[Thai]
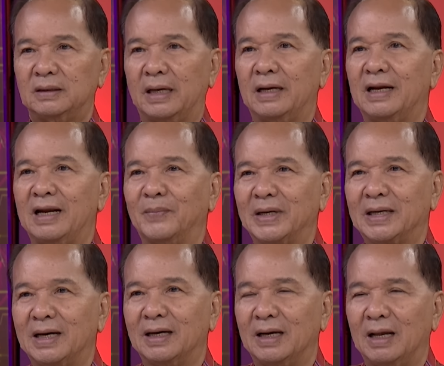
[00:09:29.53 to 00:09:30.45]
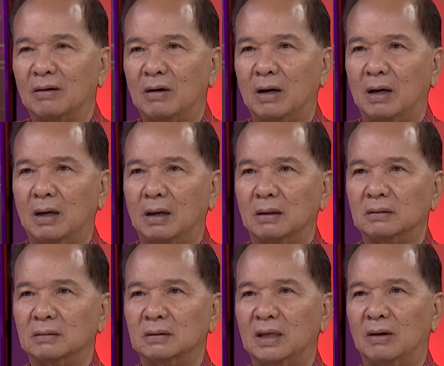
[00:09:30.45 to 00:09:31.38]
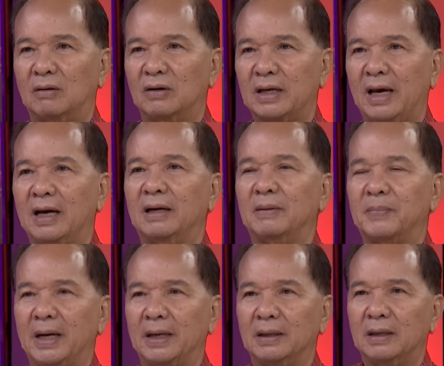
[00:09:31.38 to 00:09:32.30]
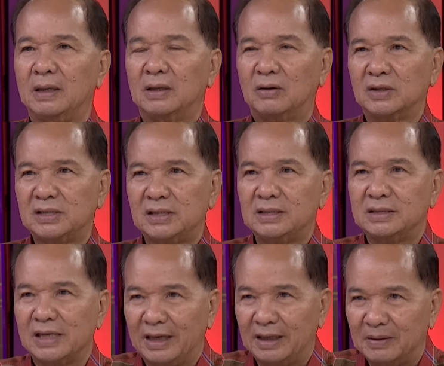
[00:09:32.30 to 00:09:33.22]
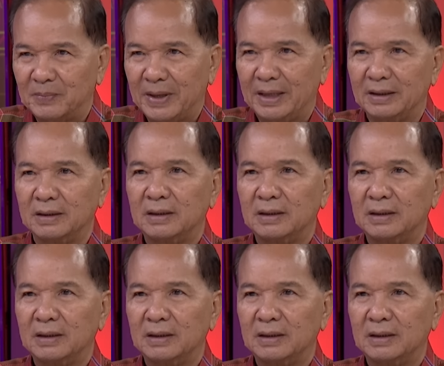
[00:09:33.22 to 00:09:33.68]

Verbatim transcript: แต่ไหนๆมันเกิดแล้วก็เราก็แก้กันไปก็ชี้แจงกันไป